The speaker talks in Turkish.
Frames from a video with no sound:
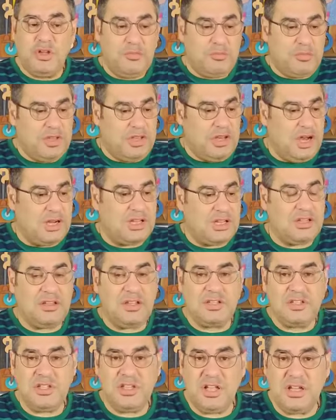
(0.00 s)
bir
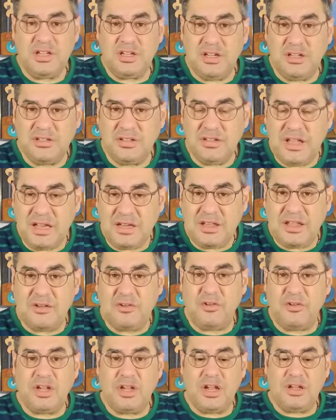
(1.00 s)
arkadaşıyla kadın erkek
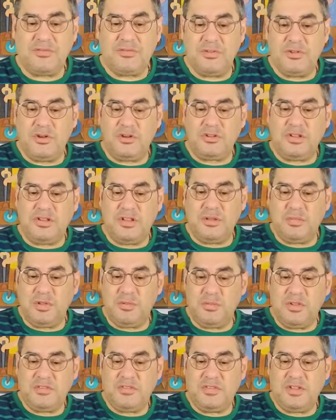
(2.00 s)
olarak flört
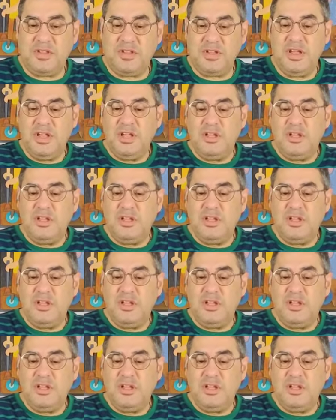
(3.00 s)
edebilmesi,